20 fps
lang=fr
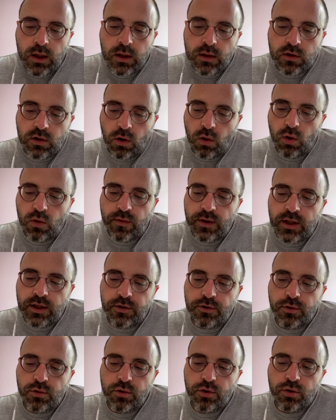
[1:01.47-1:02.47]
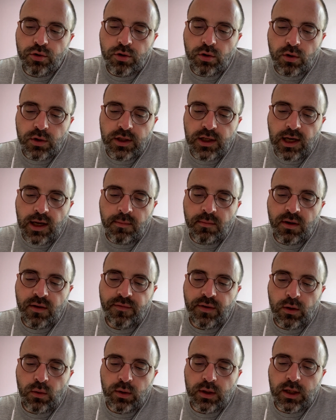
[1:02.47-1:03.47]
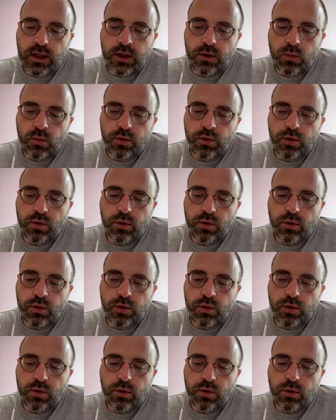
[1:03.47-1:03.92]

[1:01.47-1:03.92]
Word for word: Sans lever les yeux, je tendis la main vers le crayon